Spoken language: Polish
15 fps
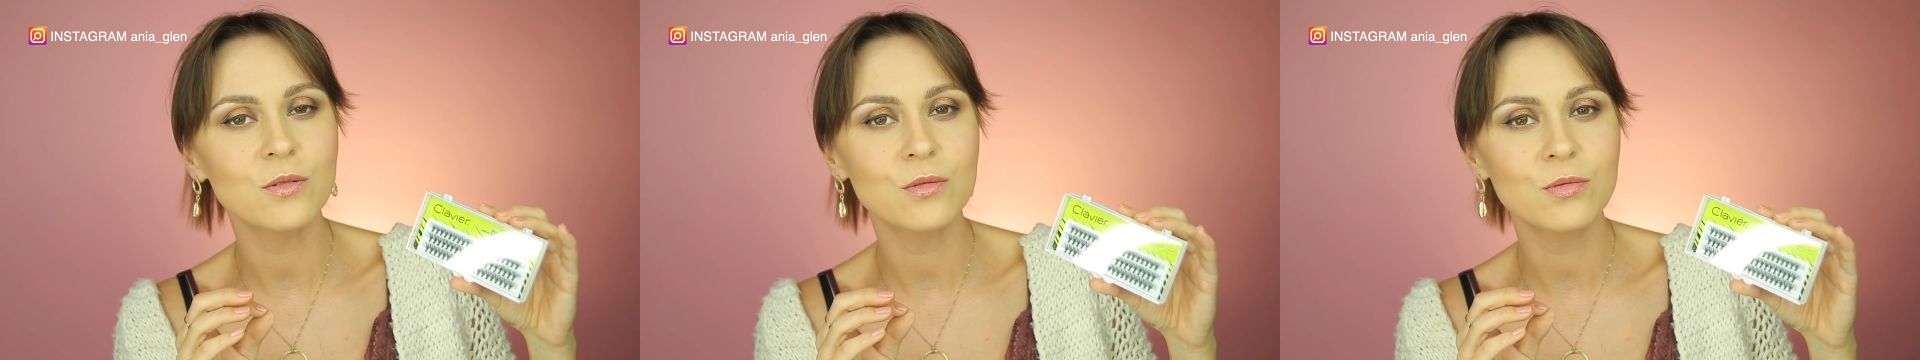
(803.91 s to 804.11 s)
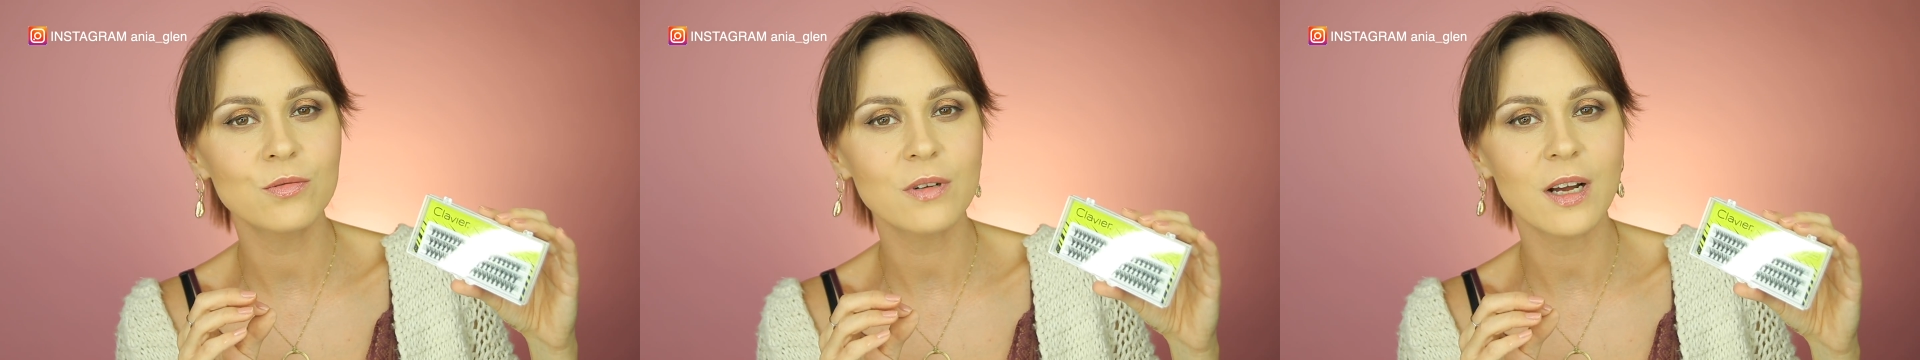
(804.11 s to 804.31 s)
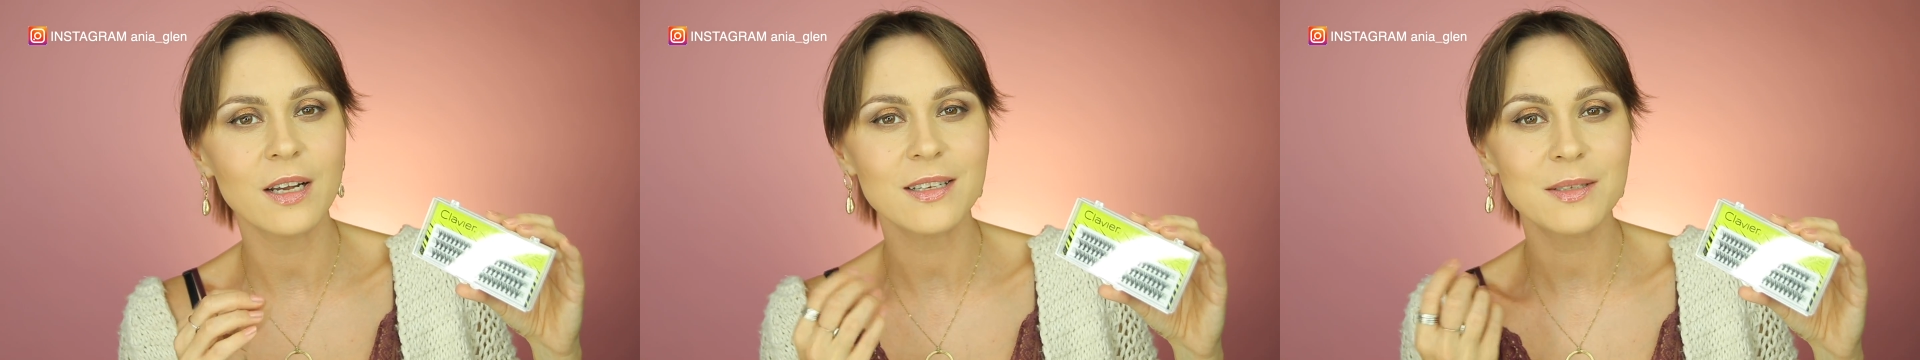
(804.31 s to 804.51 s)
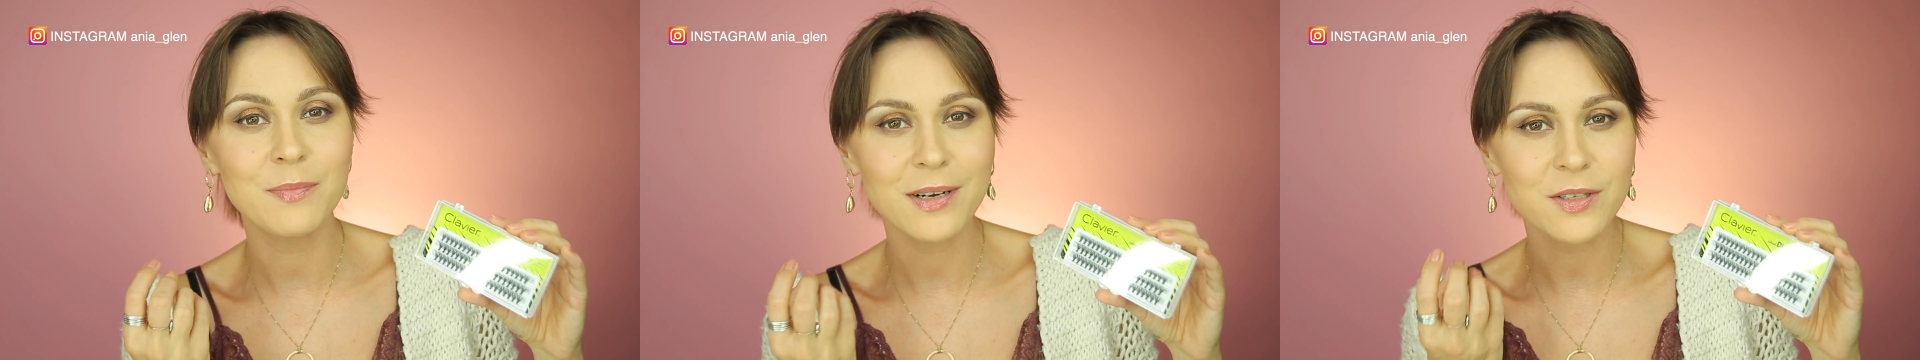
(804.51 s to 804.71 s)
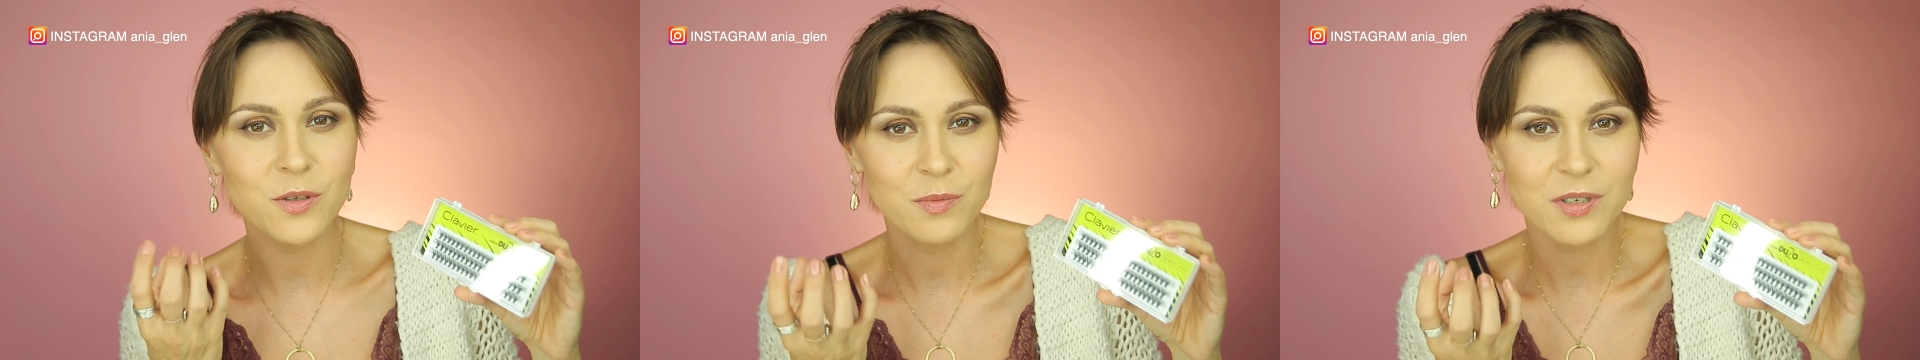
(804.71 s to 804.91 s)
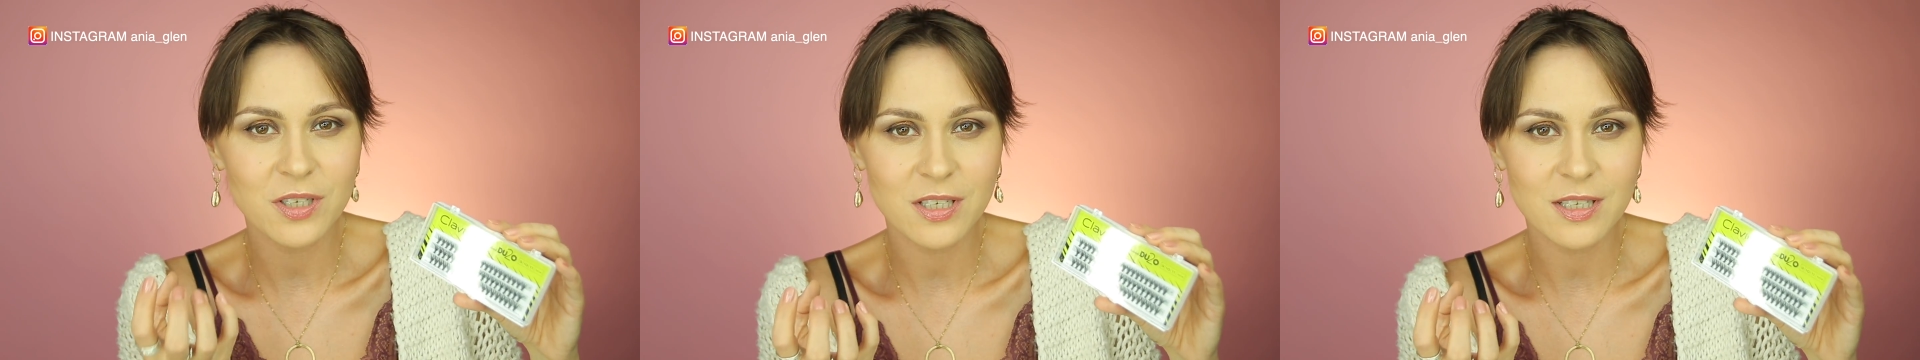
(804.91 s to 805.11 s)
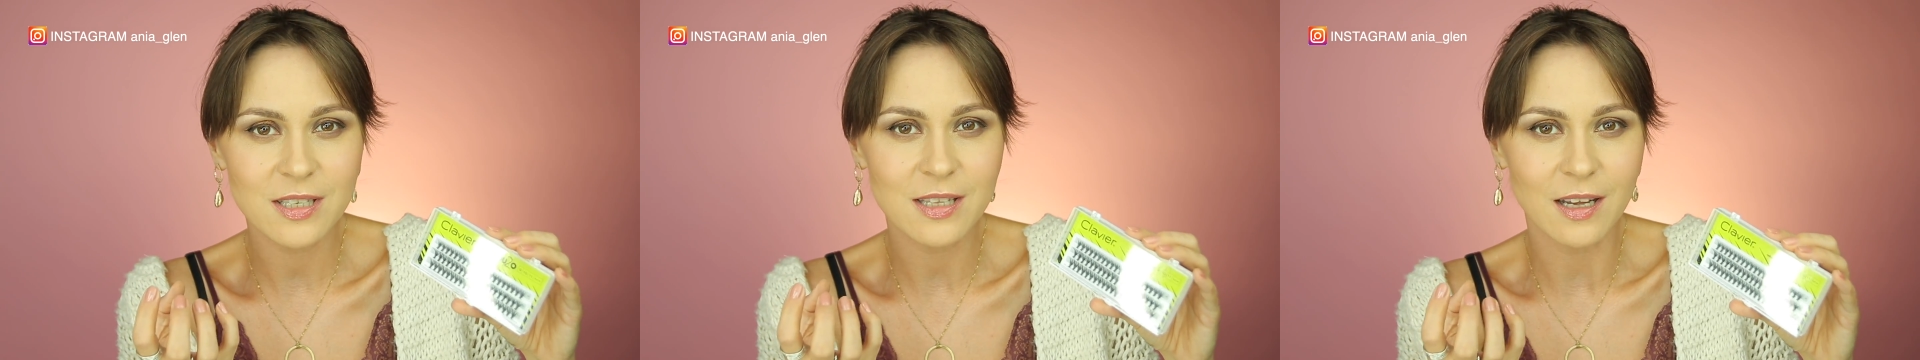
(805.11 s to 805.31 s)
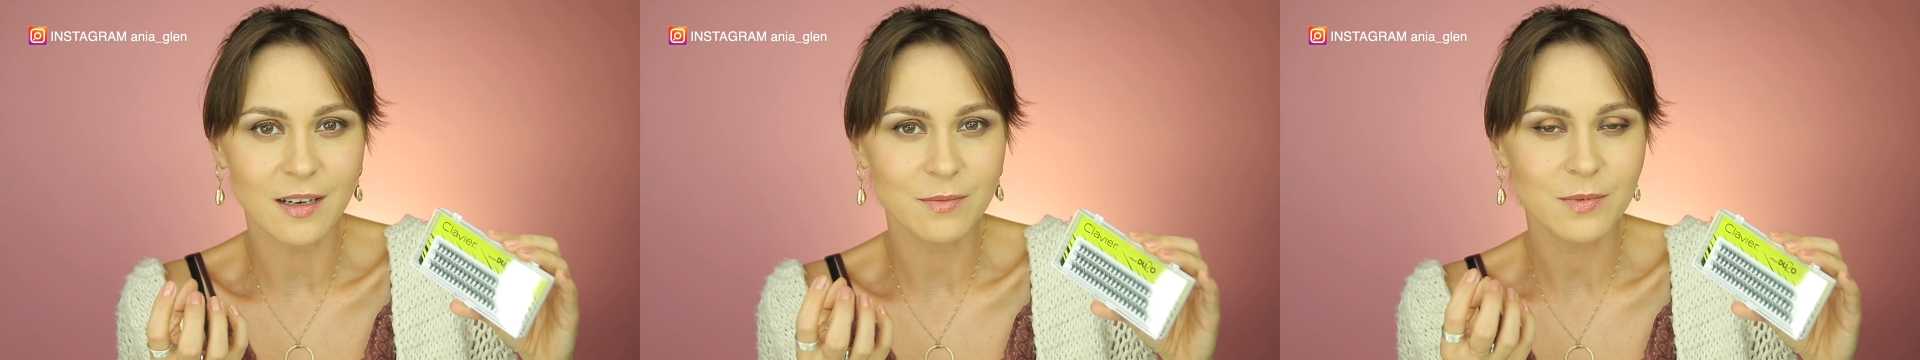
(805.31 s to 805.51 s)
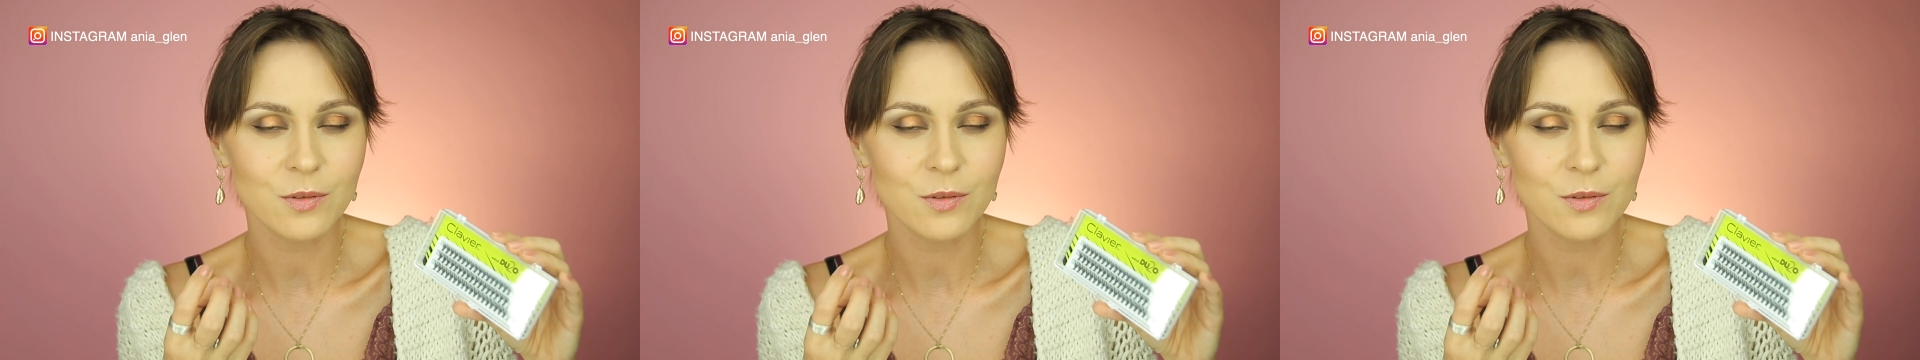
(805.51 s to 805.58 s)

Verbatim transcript: która jest bardzo mięsista,